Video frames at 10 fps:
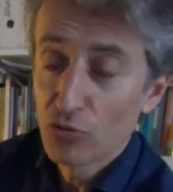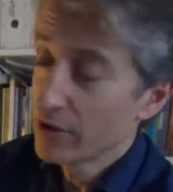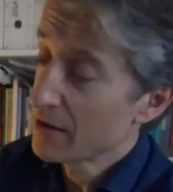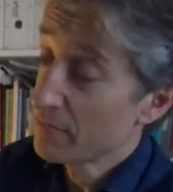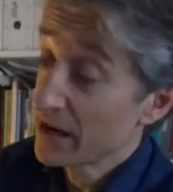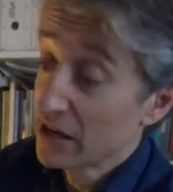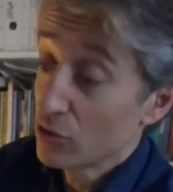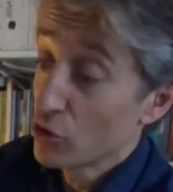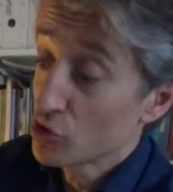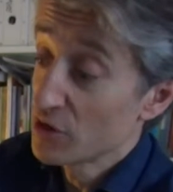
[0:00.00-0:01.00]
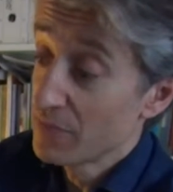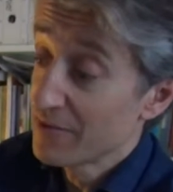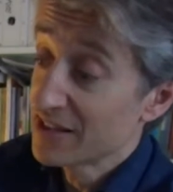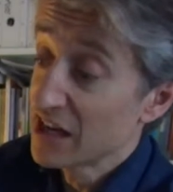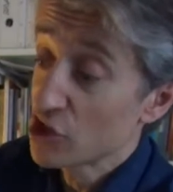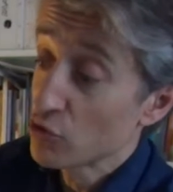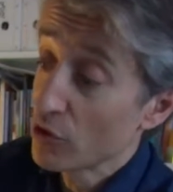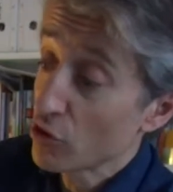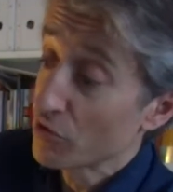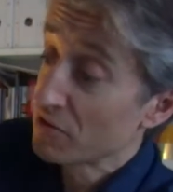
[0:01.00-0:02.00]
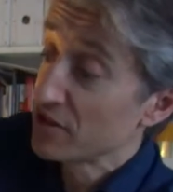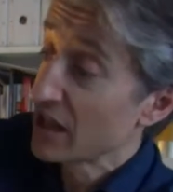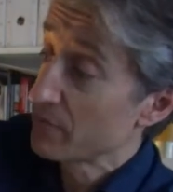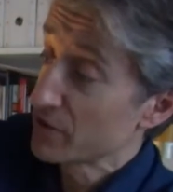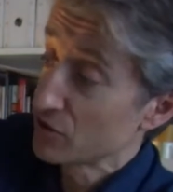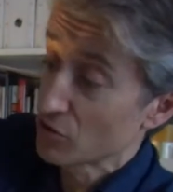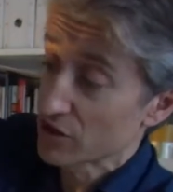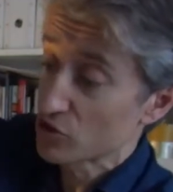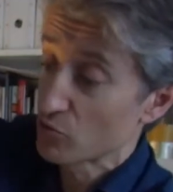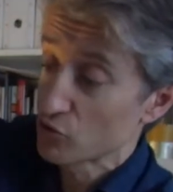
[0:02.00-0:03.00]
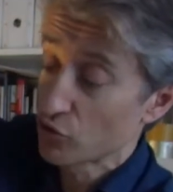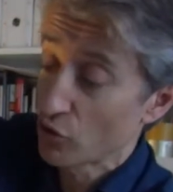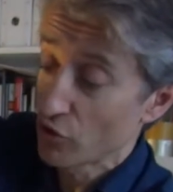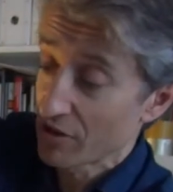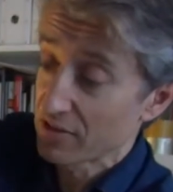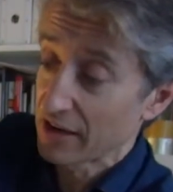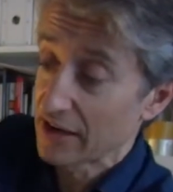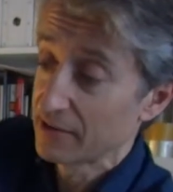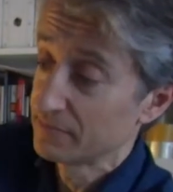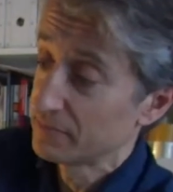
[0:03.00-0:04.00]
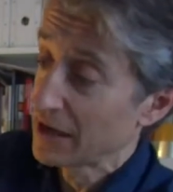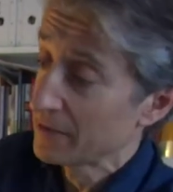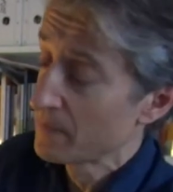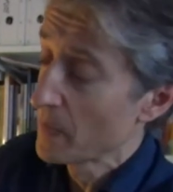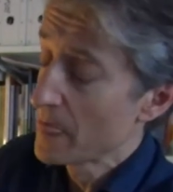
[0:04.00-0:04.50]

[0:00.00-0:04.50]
en un gran panel o simplemente en el suelo con cinta de pintor, que es como suelo yo hacerla. ¿vale?